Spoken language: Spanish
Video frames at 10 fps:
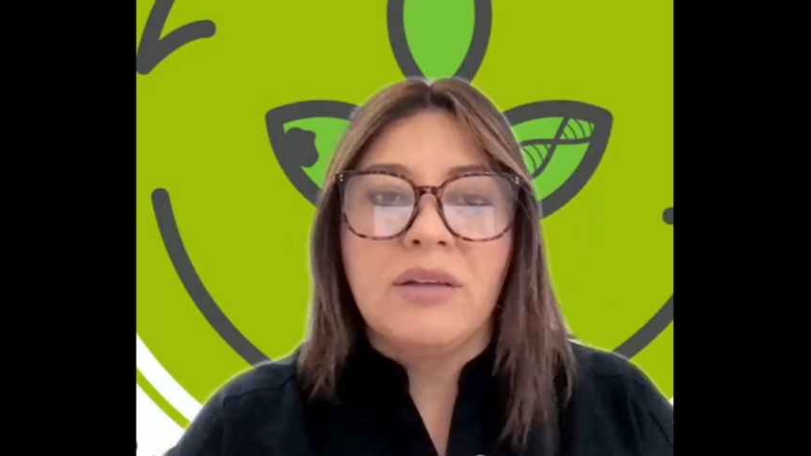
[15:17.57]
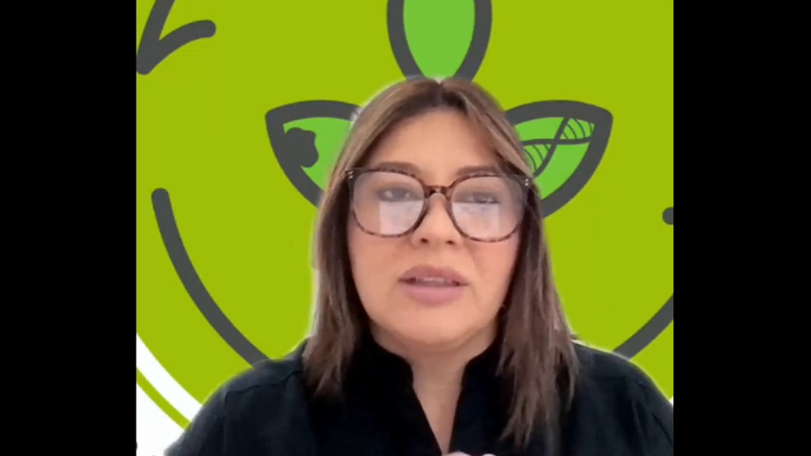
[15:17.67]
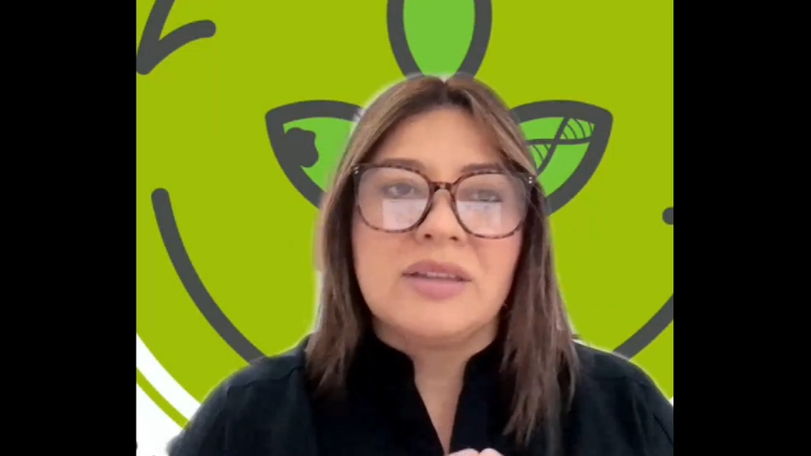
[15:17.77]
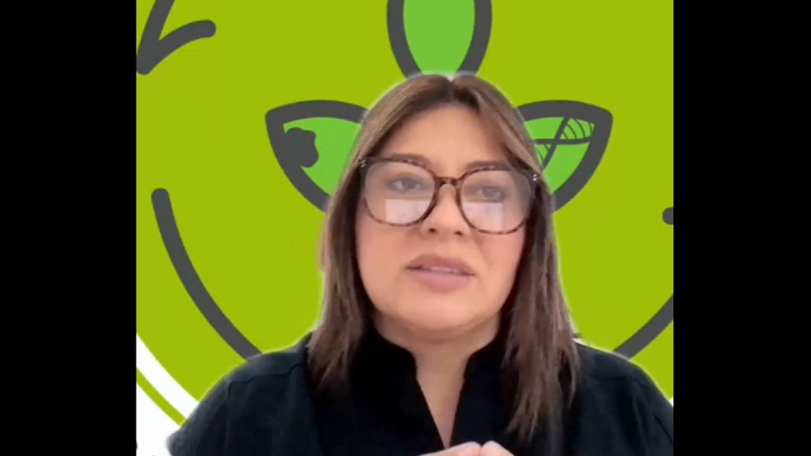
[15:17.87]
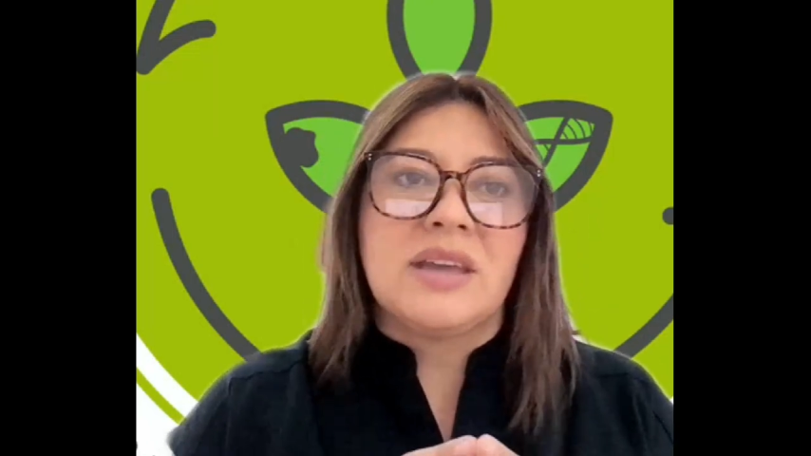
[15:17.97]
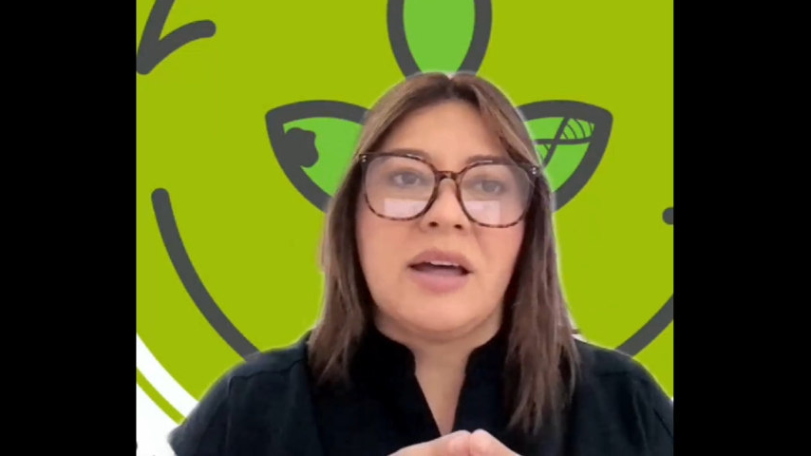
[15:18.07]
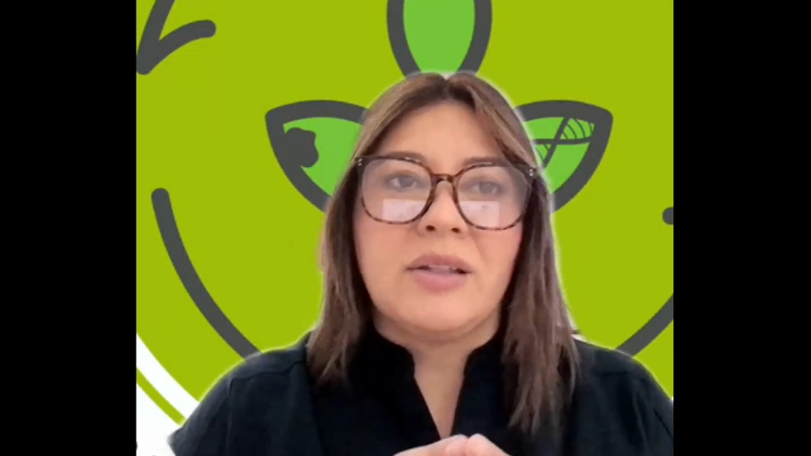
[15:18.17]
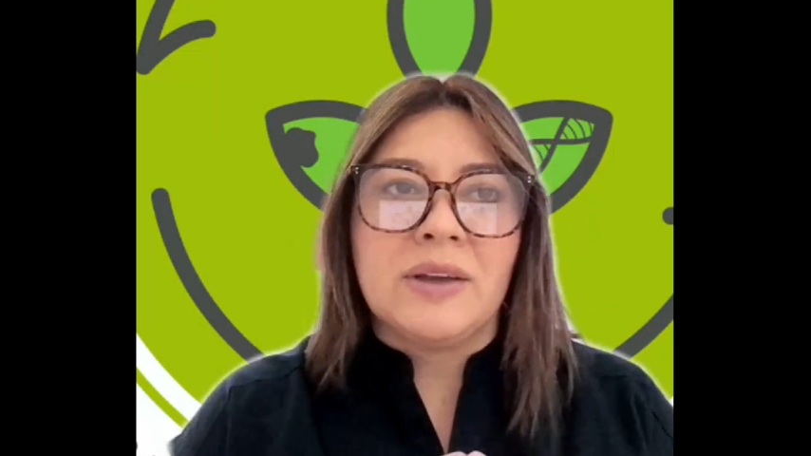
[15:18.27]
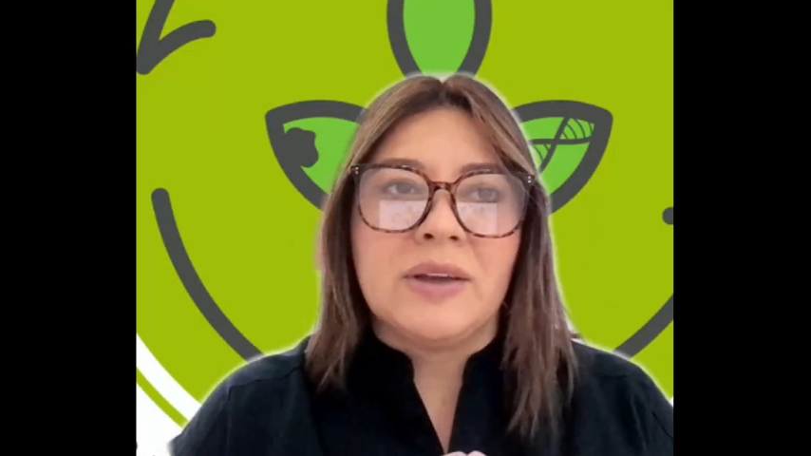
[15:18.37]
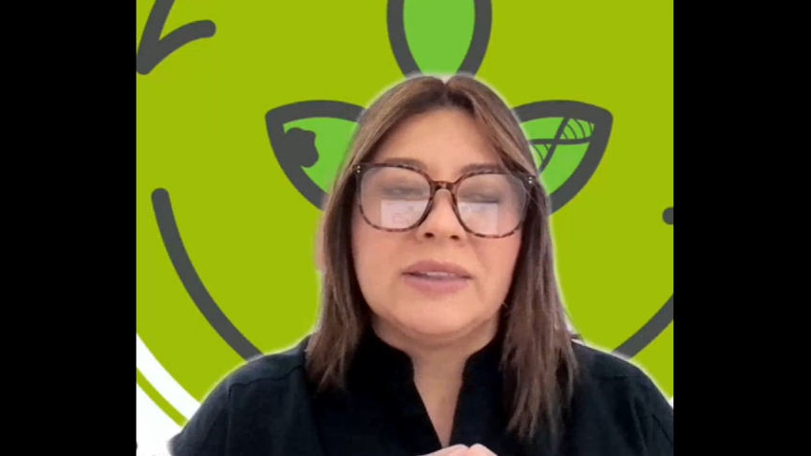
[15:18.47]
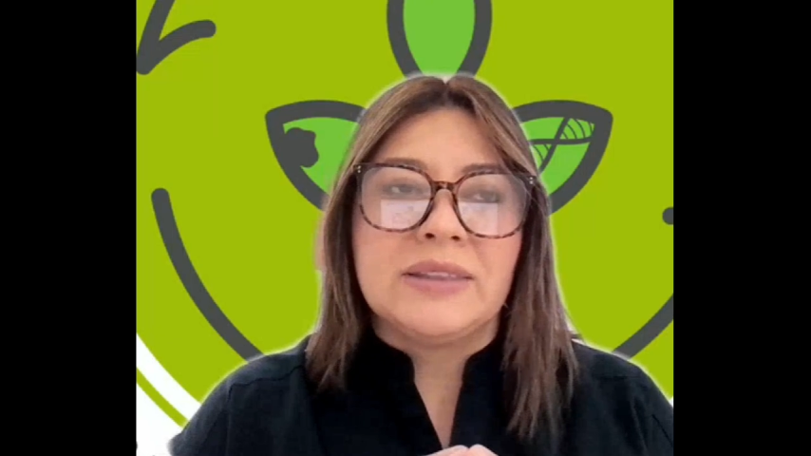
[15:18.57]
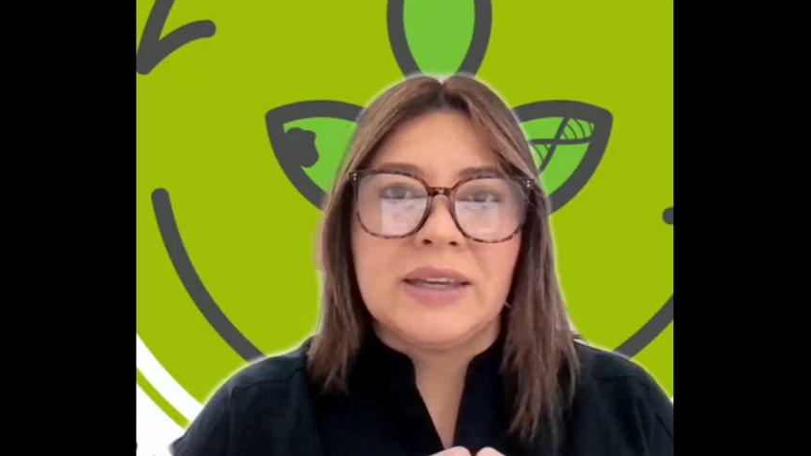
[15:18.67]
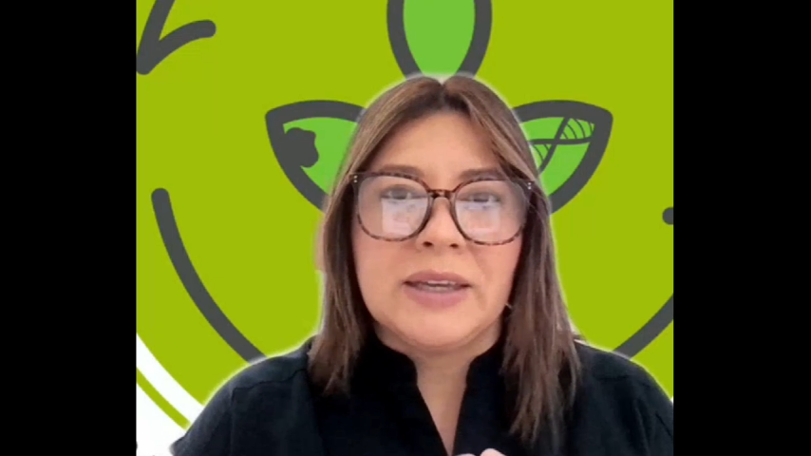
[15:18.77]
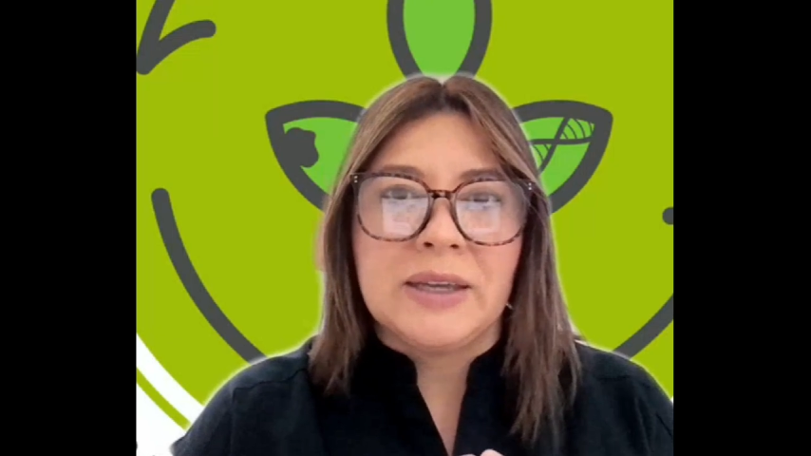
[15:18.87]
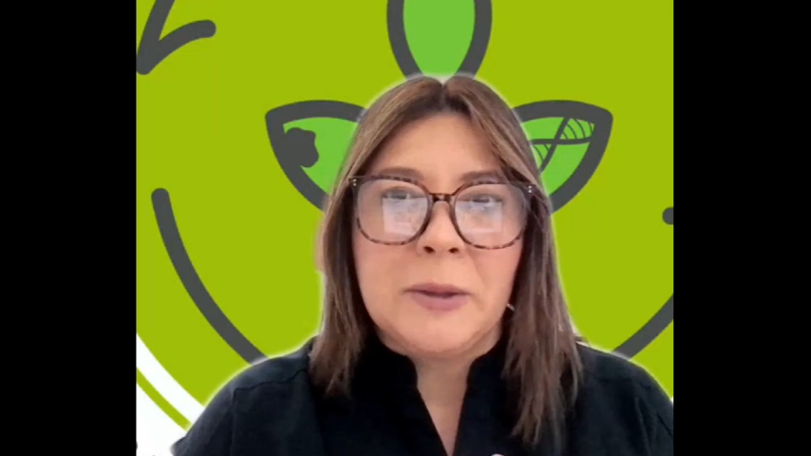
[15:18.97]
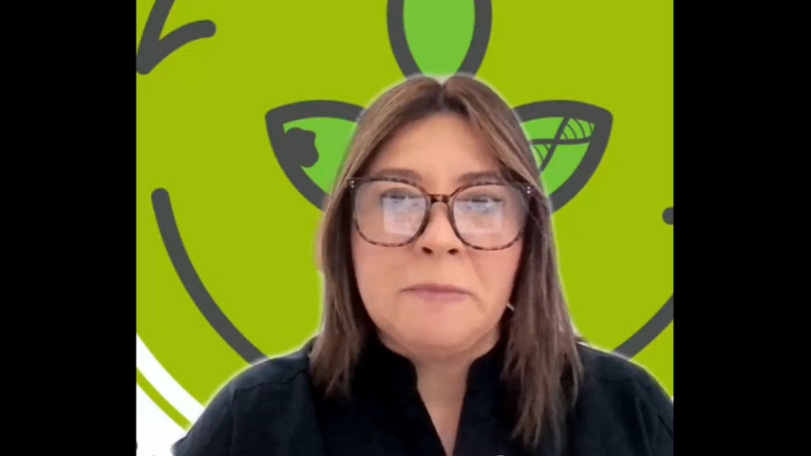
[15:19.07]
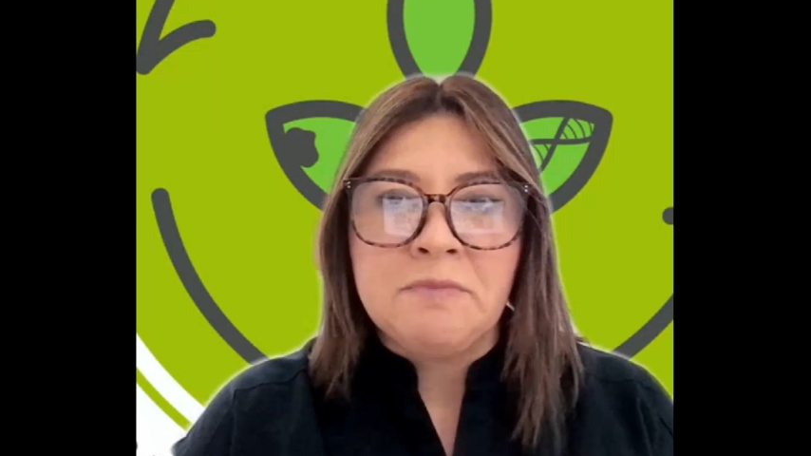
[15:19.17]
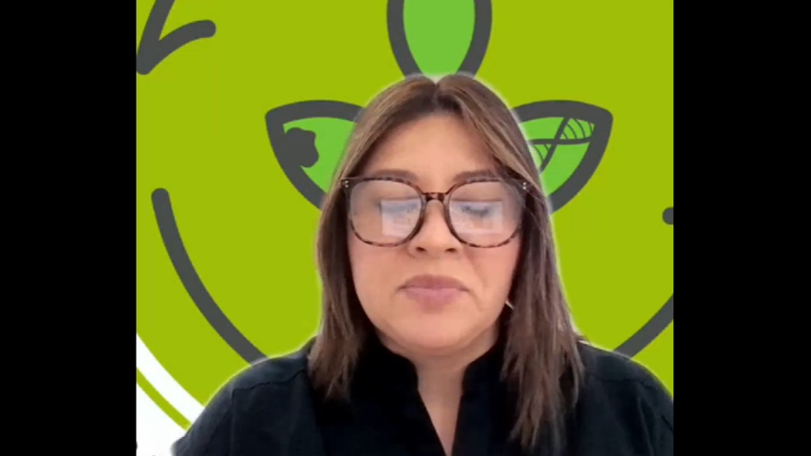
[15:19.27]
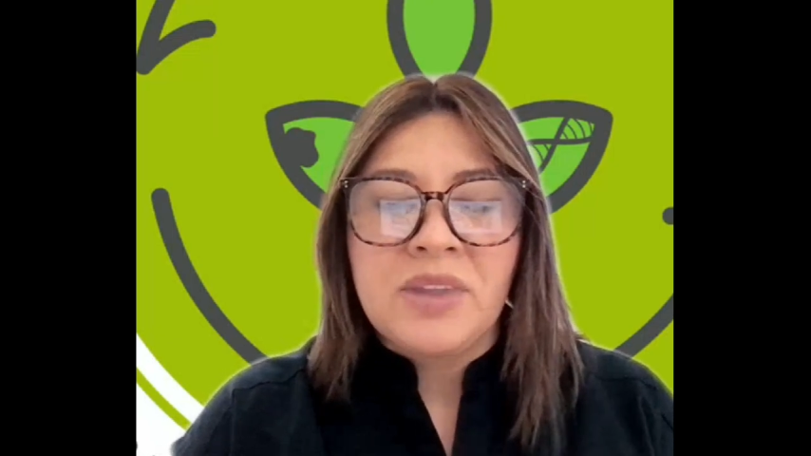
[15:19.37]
evidenciado este,